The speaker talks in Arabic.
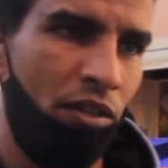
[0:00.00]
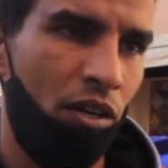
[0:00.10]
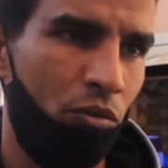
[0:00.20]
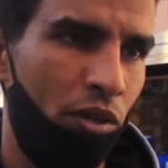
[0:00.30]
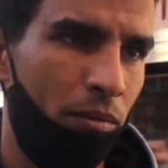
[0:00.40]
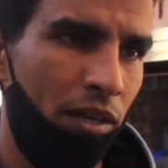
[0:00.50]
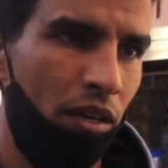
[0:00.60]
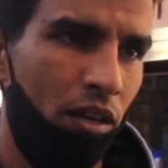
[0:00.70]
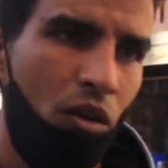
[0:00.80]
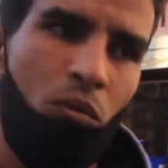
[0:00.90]
فيا خويا
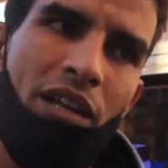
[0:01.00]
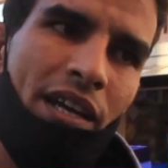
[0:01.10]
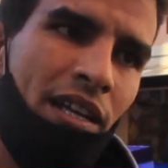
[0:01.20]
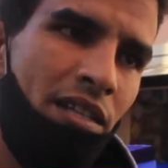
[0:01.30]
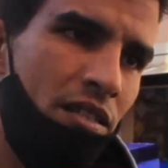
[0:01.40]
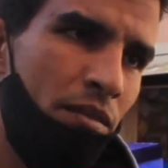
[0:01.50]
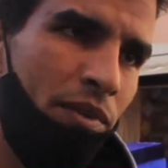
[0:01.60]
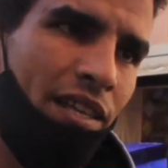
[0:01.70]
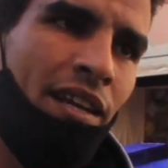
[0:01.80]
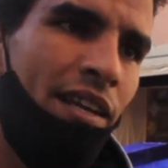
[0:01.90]
بالله والله الا
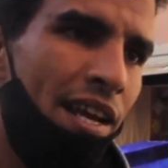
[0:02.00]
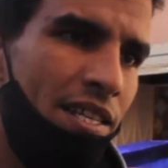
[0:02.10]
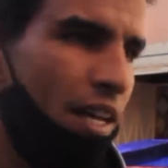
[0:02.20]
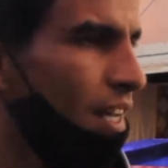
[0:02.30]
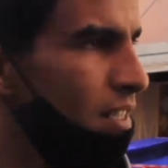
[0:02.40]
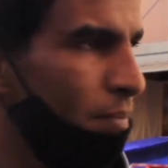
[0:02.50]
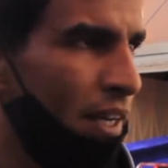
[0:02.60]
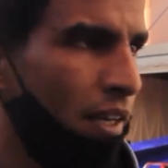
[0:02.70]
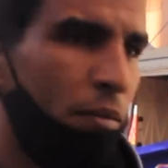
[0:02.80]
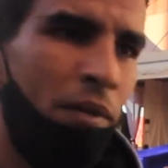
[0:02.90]
تصدمت ضرني راسي قسما
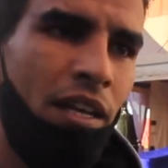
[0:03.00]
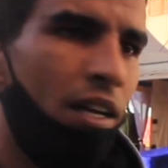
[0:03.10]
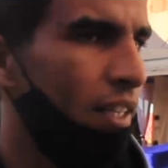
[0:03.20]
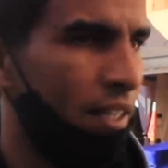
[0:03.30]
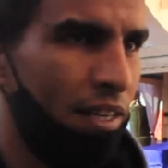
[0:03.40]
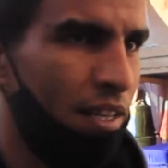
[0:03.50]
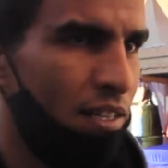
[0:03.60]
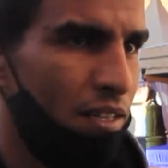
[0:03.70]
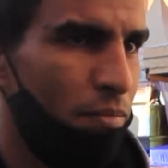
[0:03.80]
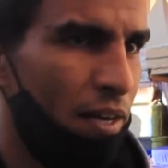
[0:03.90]
انا كيمين لا ضرني
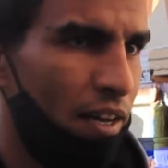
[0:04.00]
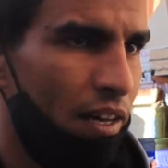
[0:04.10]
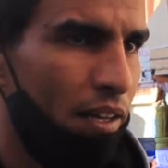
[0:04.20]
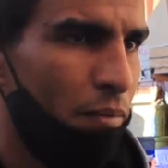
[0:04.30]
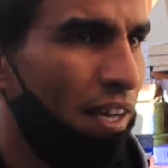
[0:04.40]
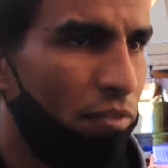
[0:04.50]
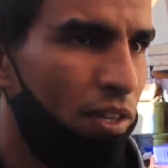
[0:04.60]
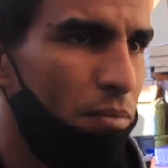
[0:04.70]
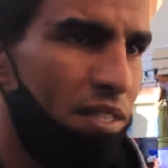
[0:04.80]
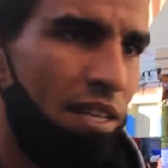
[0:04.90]
راسي البارح انا بقى
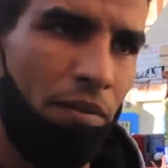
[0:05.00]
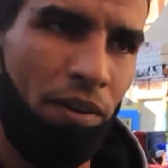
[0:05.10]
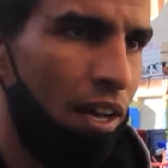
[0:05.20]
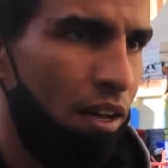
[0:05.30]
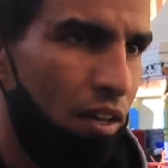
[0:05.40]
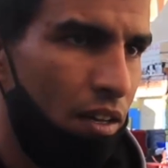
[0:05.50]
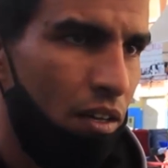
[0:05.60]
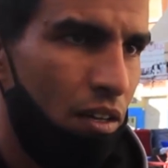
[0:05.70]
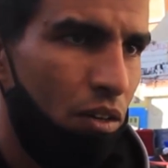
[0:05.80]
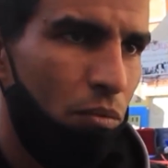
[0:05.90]
فيا بزاف كاع
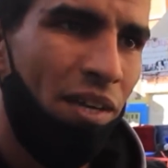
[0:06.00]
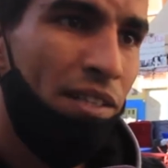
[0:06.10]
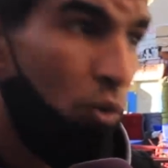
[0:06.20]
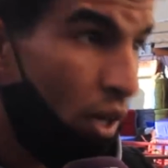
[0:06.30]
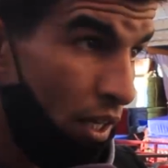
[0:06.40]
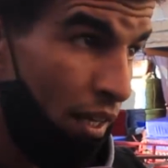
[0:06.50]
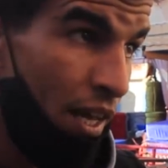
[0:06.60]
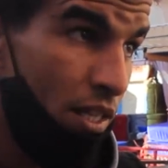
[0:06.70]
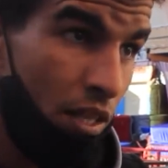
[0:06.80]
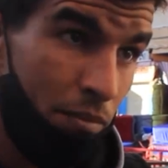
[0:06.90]
ما
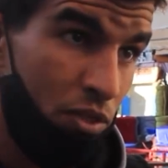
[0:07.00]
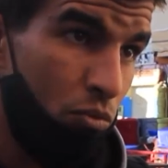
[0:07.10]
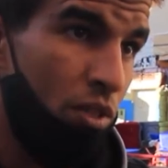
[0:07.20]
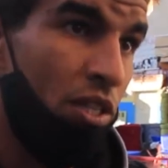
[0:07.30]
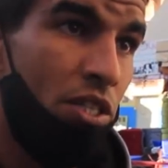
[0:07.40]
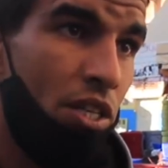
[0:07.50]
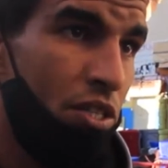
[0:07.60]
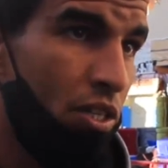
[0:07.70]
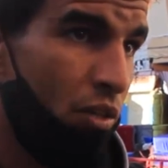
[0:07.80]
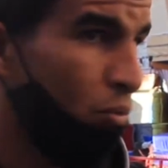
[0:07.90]
توقعناش راه ما تصورناش
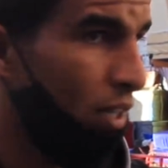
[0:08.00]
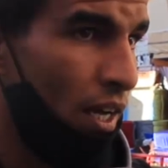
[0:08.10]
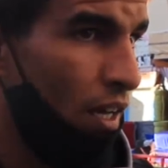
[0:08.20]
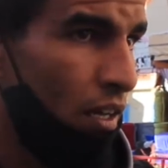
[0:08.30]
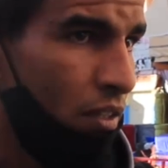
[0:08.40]
هادشي يكون كاع